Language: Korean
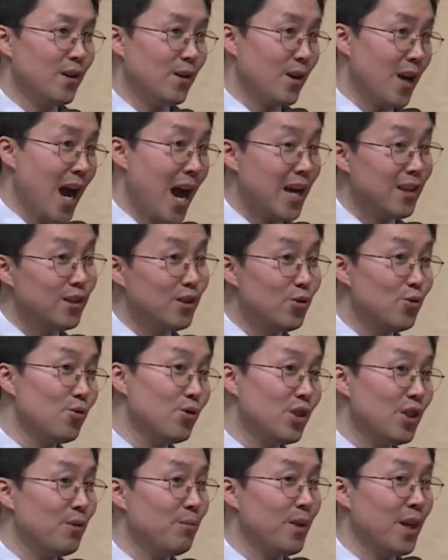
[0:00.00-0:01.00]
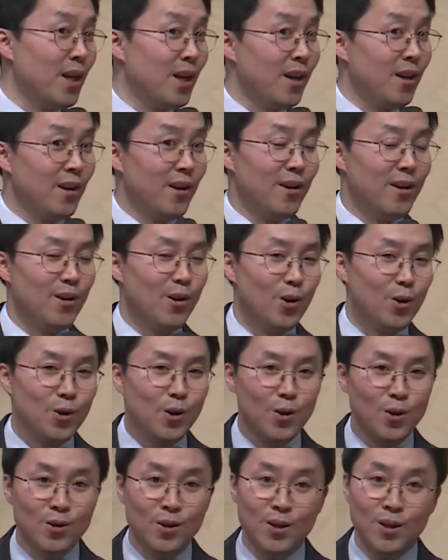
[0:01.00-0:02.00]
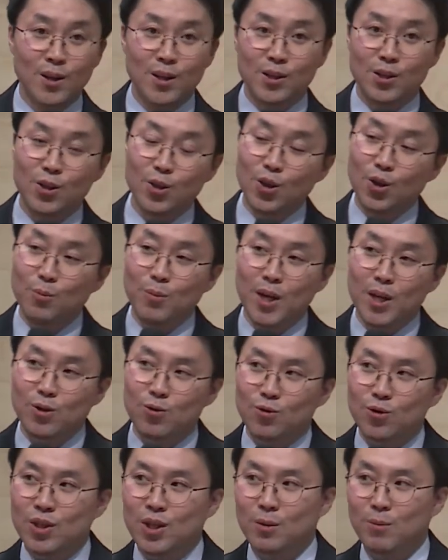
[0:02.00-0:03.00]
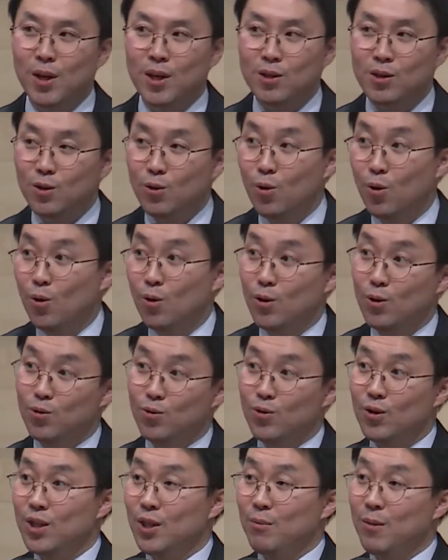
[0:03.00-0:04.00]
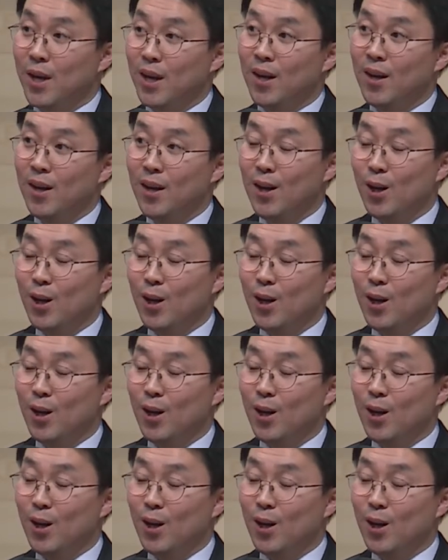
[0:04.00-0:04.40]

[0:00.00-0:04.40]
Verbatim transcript: 가드 중심의 어떤 스윙맨 중심의 스코어러 중심의